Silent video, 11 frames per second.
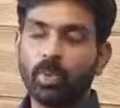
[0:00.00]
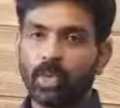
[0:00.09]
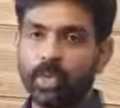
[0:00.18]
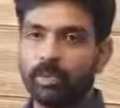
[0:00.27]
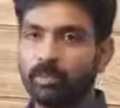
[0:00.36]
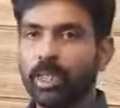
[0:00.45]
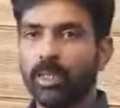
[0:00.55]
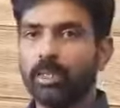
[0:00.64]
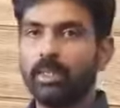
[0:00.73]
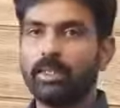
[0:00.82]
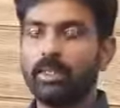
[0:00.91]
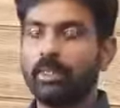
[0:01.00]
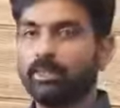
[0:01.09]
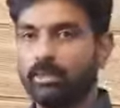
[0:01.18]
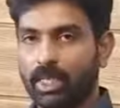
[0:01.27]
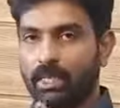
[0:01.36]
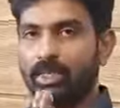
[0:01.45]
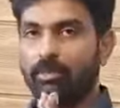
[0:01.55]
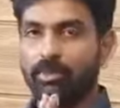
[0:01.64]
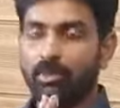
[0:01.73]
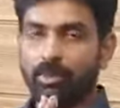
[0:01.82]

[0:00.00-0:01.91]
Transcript: பொற்காலம் நேயர்களுக்கு வணக்கம்